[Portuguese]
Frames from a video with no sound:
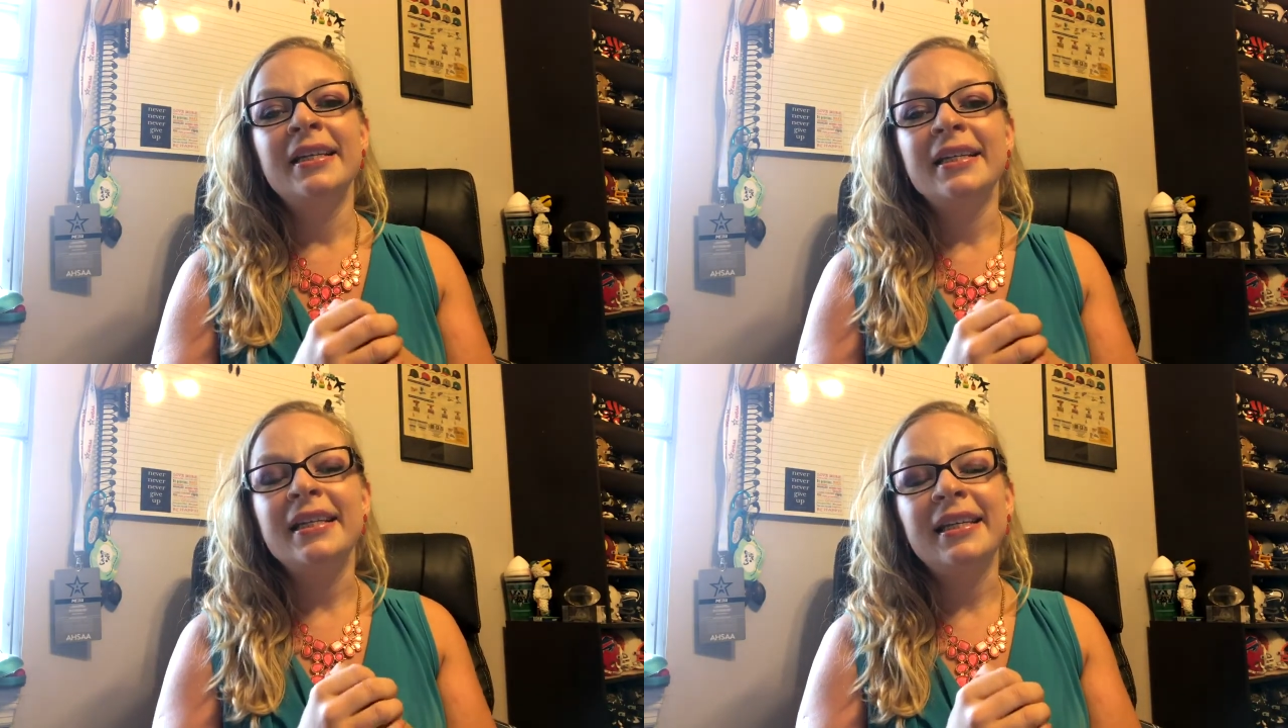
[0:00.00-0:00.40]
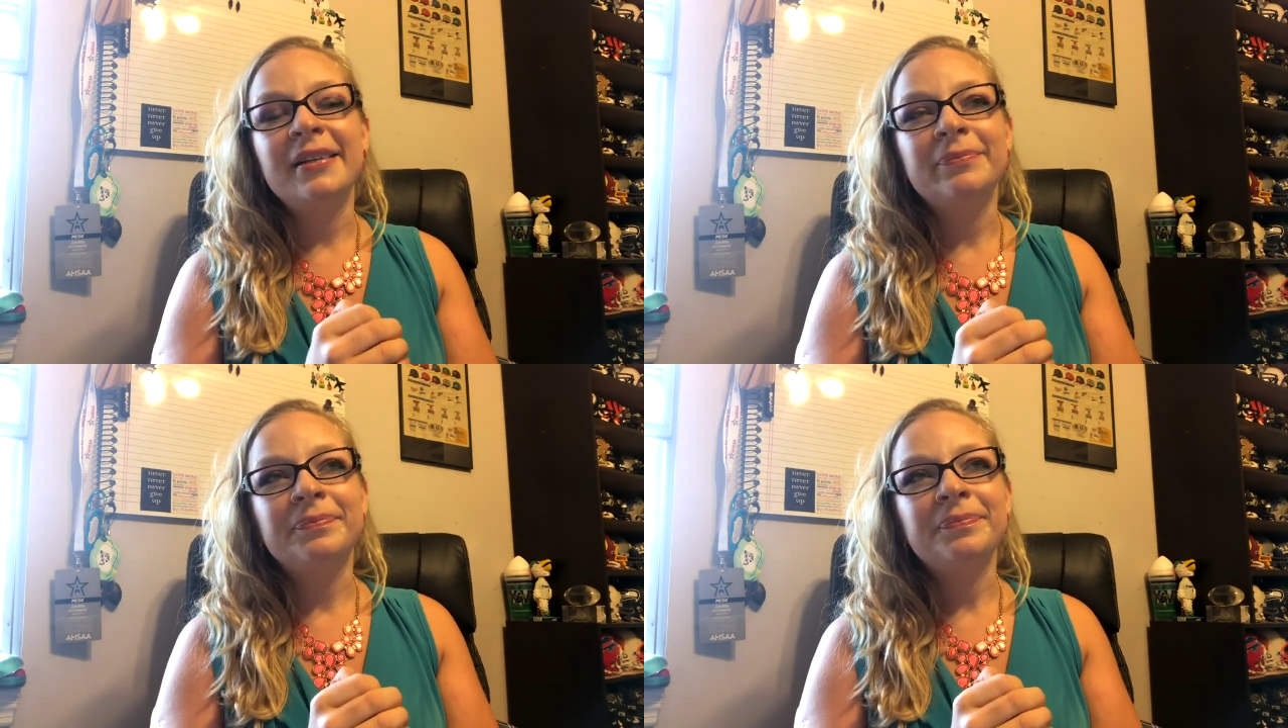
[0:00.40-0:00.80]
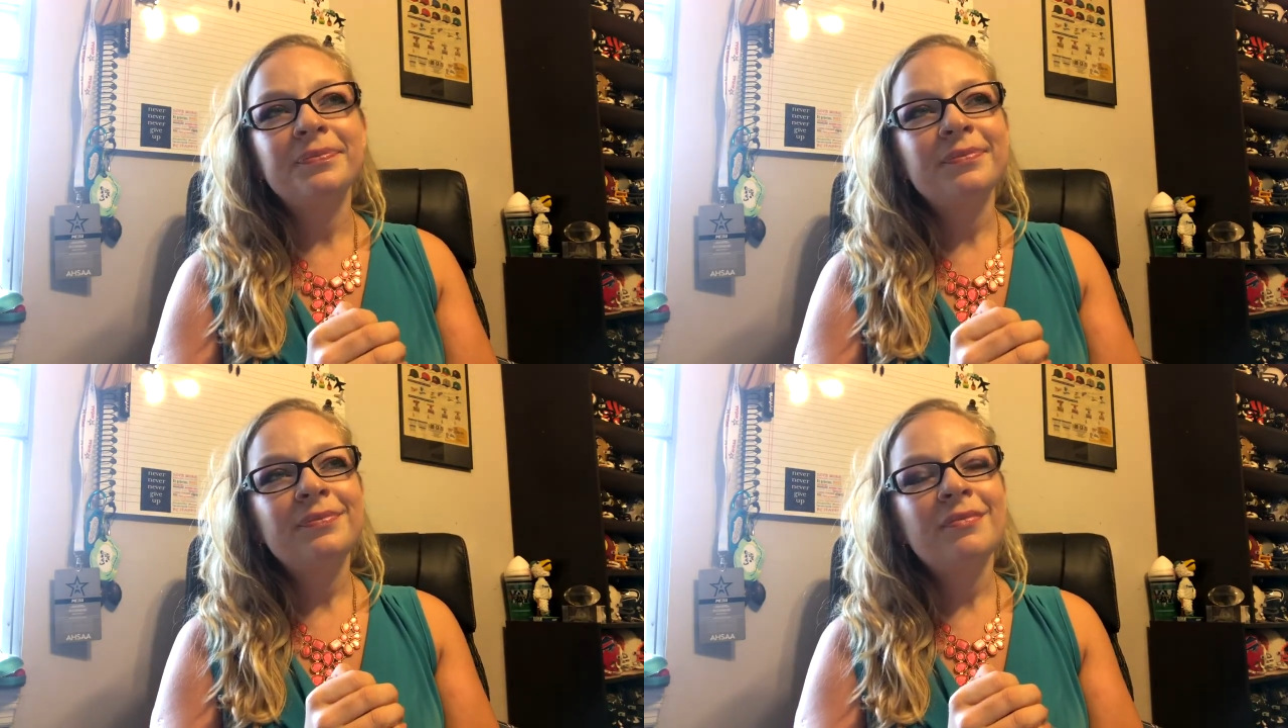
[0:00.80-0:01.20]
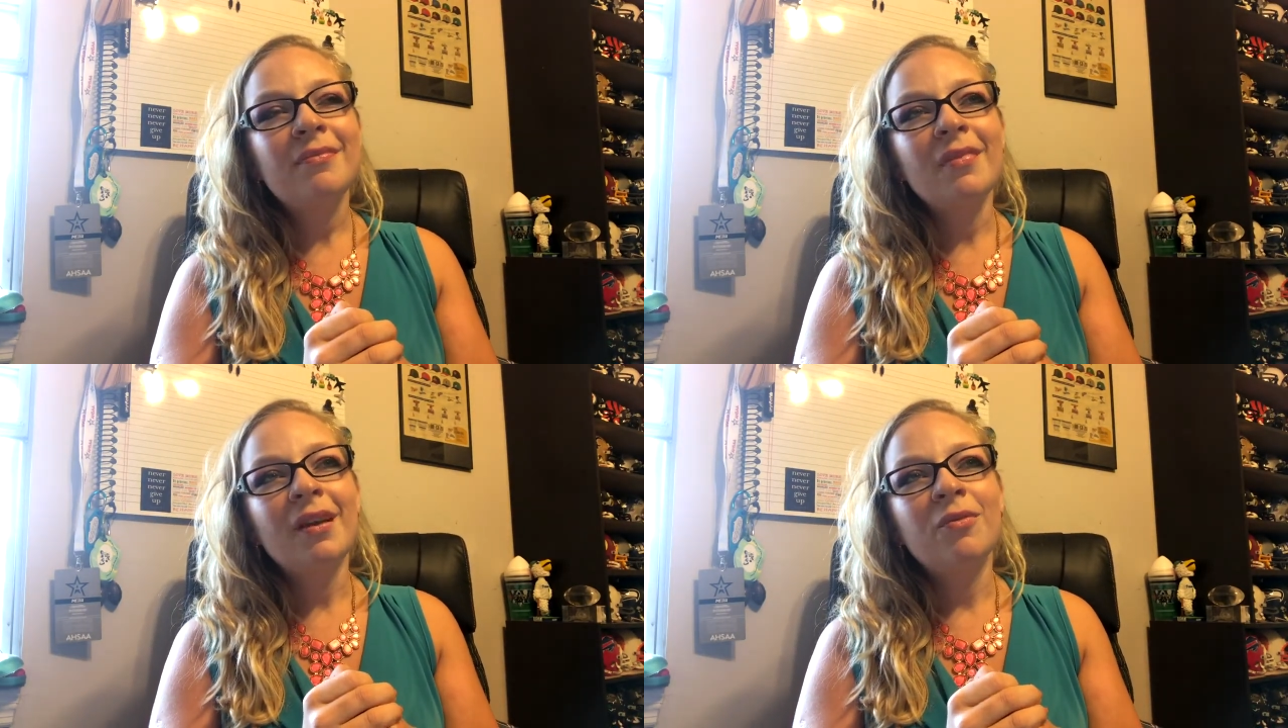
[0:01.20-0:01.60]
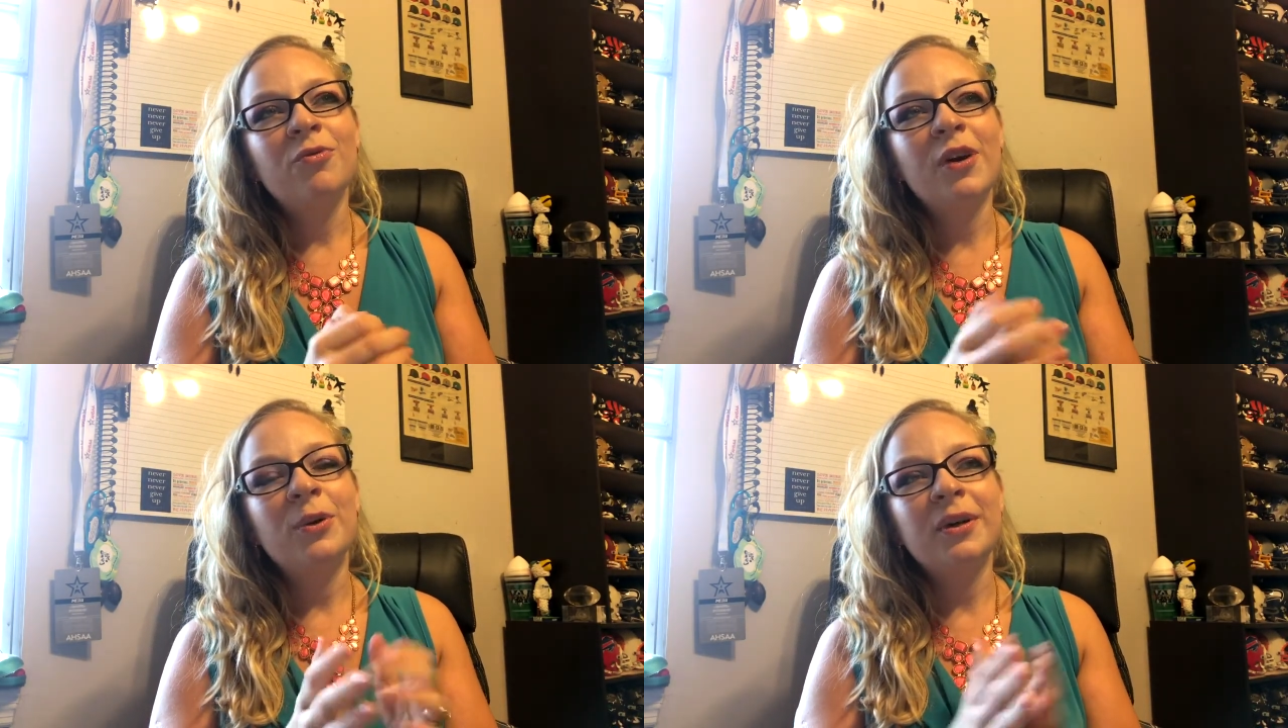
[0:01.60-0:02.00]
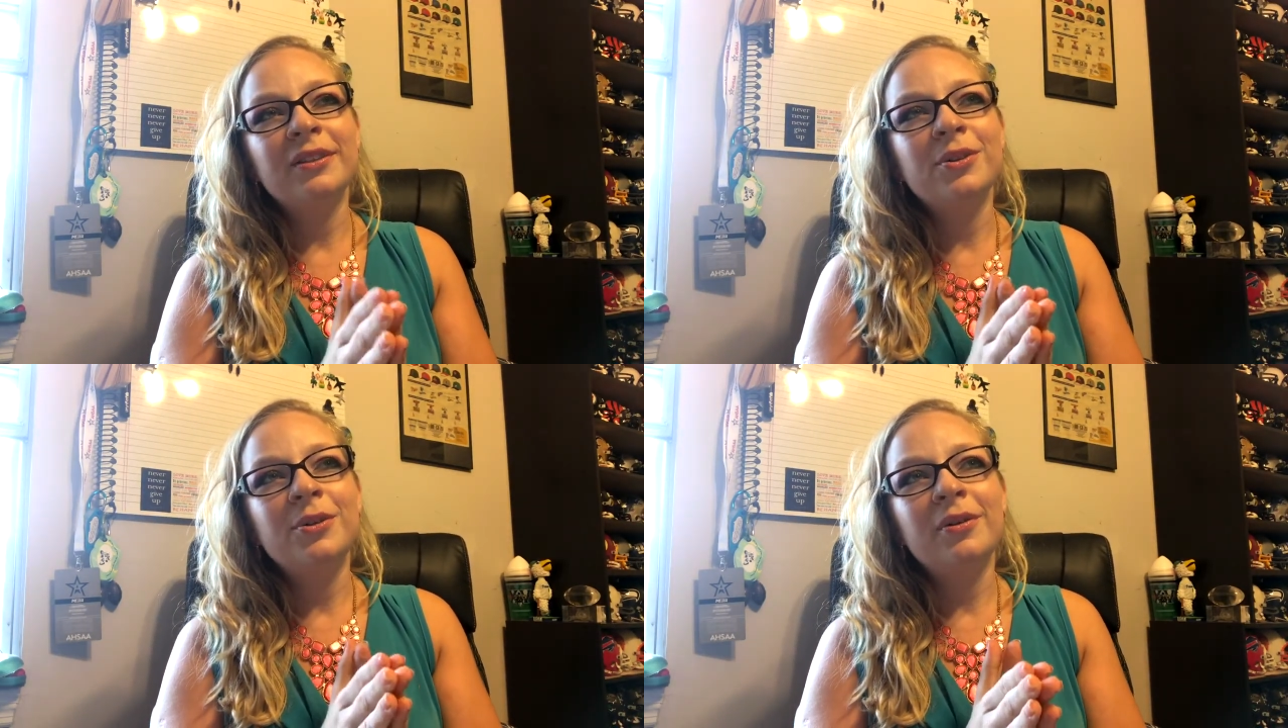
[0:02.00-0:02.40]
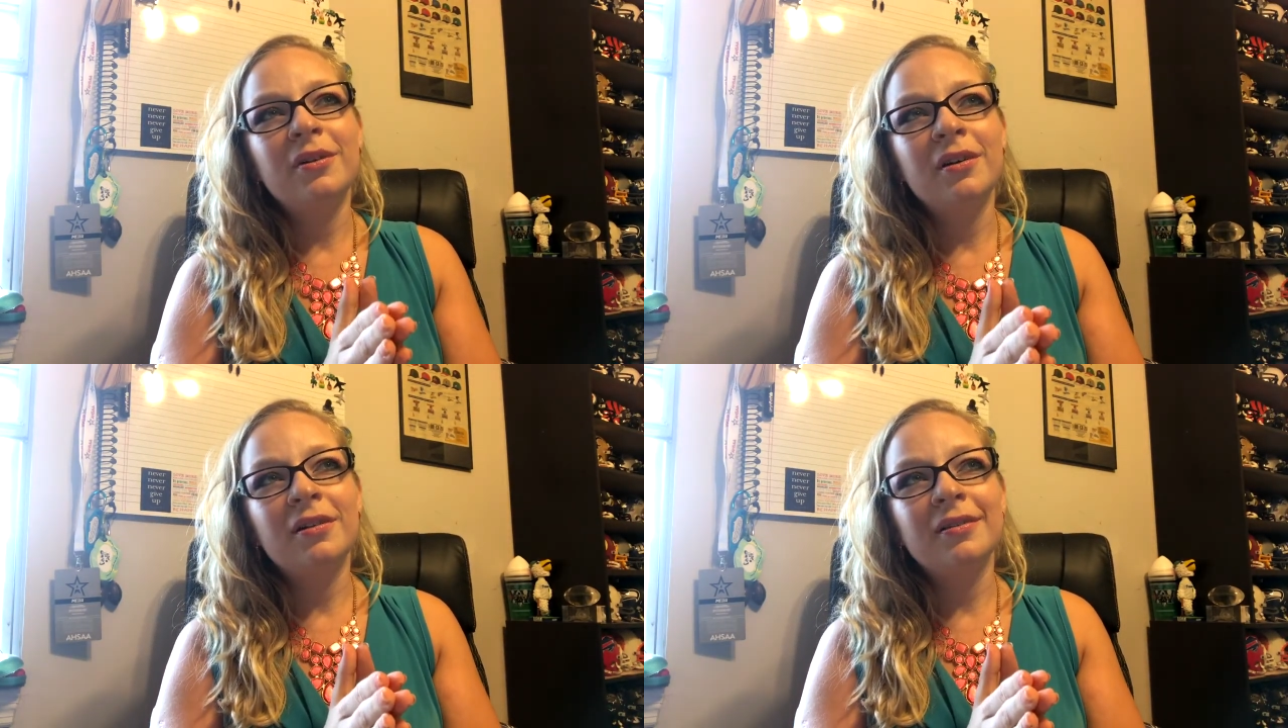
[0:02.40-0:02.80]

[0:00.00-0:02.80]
E foi quando